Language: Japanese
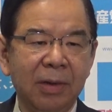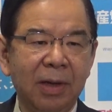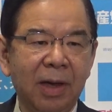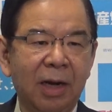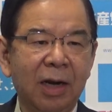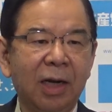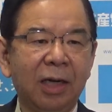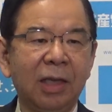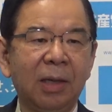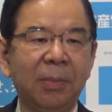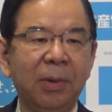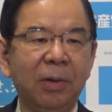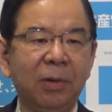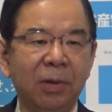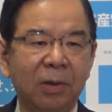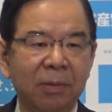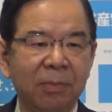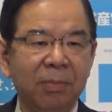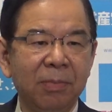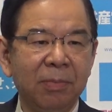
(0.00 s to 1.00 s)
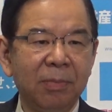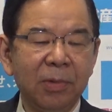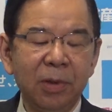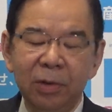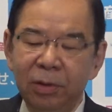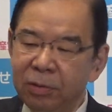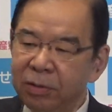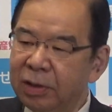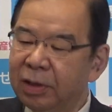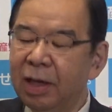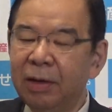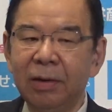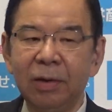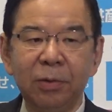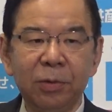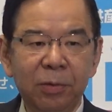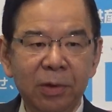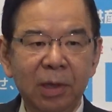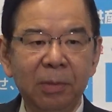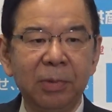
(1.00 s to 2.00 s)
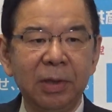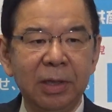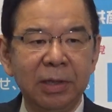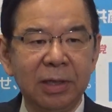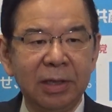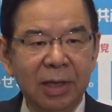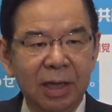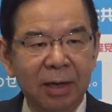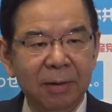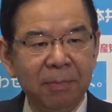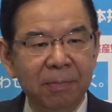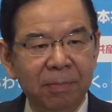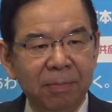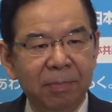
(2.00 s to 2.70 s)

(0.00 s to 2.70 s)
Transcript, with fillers: 腹固めようと、この訴えはどこでもですね